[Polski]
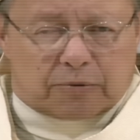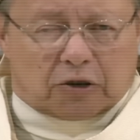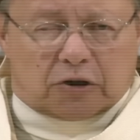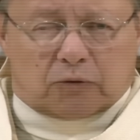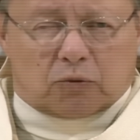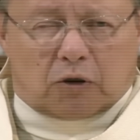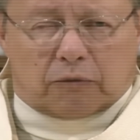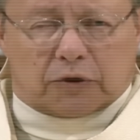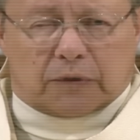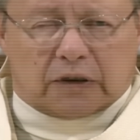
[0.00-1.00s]
przeciw
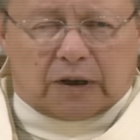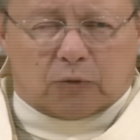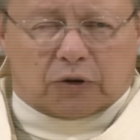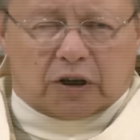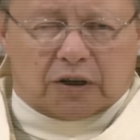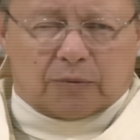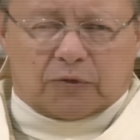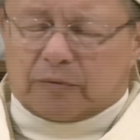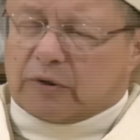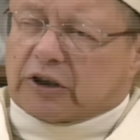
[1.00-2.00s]
Duchowi Świętemu, kiedy
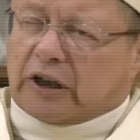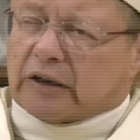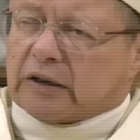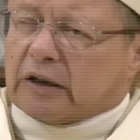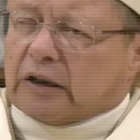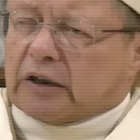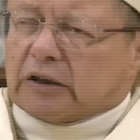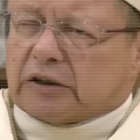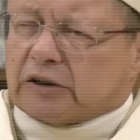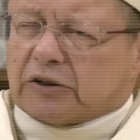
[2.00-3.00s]
mówimy, że
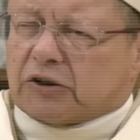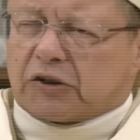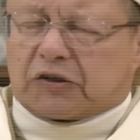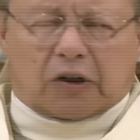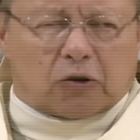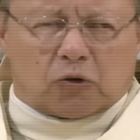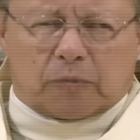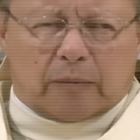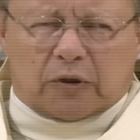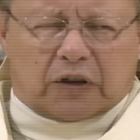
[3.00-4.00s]
nic nie
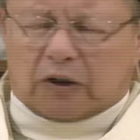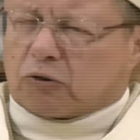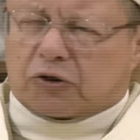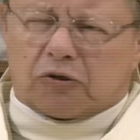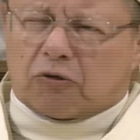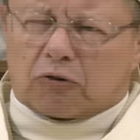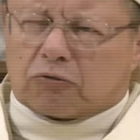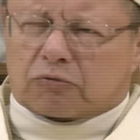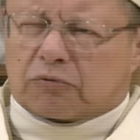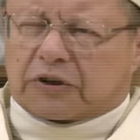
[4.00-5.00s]
rozumiemy z tego
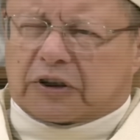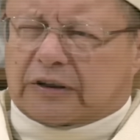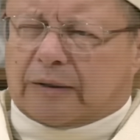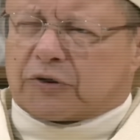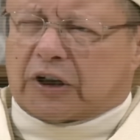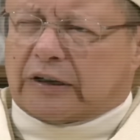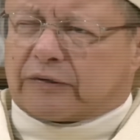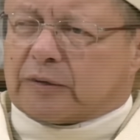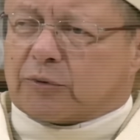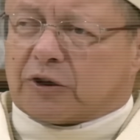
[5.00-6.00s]
synodu, który się tam dzieje w
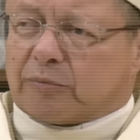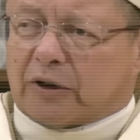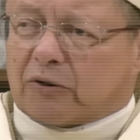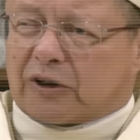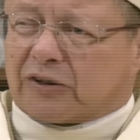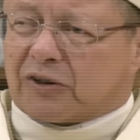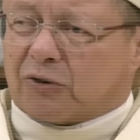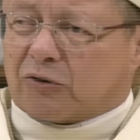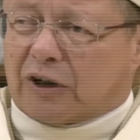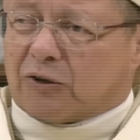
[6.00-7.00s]
tym Rzymie, o tej
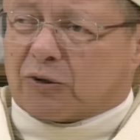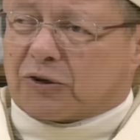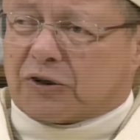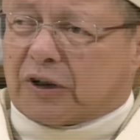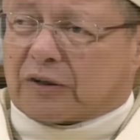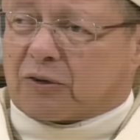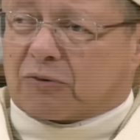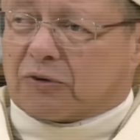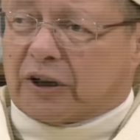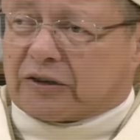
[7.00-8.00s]
synodalności, a co
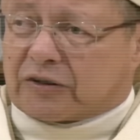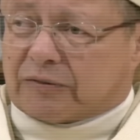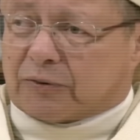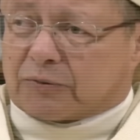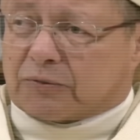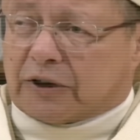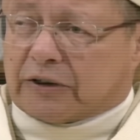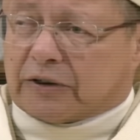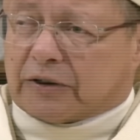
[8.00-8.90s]
to jest w ogóle.